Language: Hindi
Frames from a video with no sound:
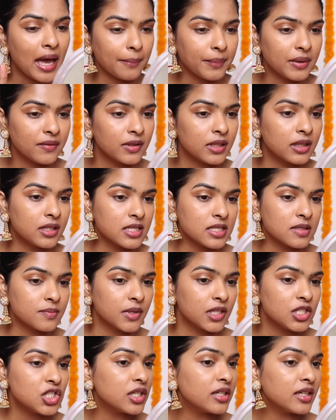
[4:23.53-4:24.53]
हैप्पी विद दिस
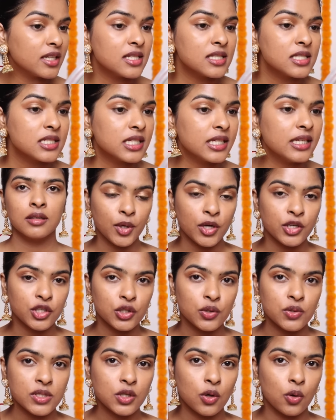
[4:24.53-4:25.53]
मच इंटेंसिटी आई एम गोइंग
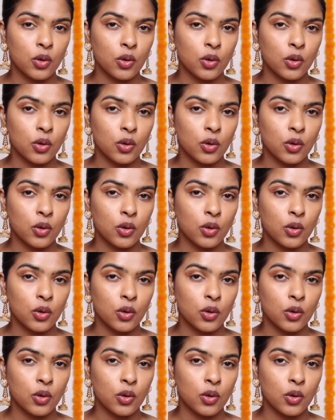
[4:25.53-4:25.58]
टू यूज़